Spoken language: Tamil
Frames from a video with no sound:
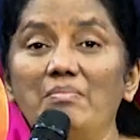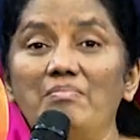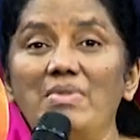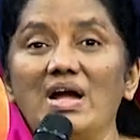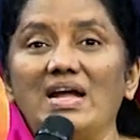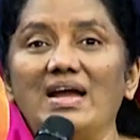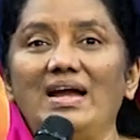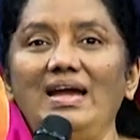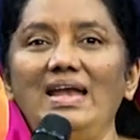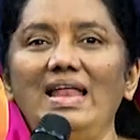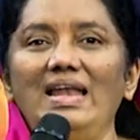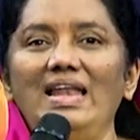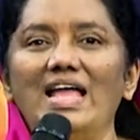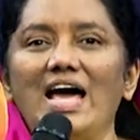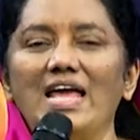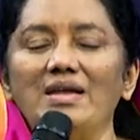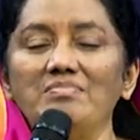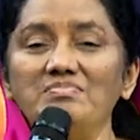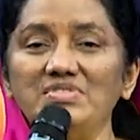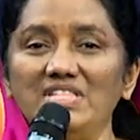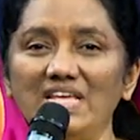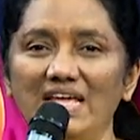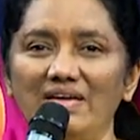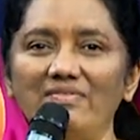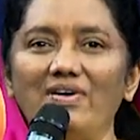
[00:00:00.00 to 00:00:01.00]
மக்கள்
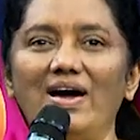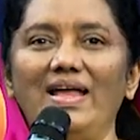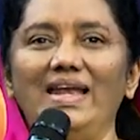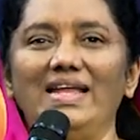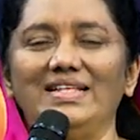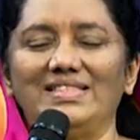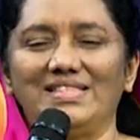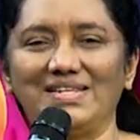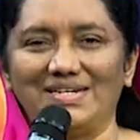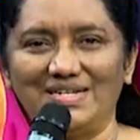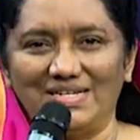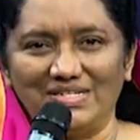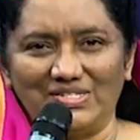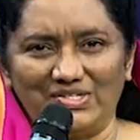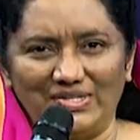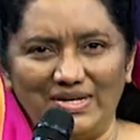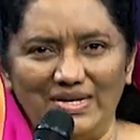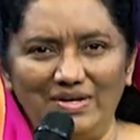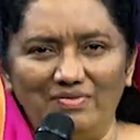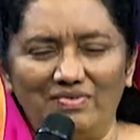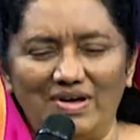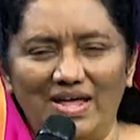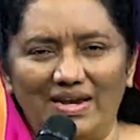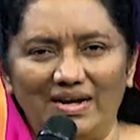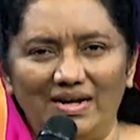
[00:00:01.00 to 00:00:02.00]
எல்லாரும் தேவாலயத்திற்கு
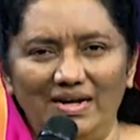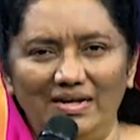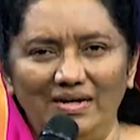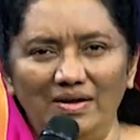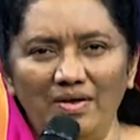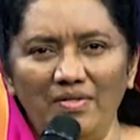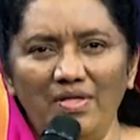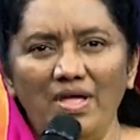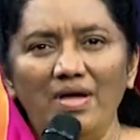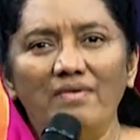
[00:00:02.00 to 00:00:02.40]
செல்லுவார்கள்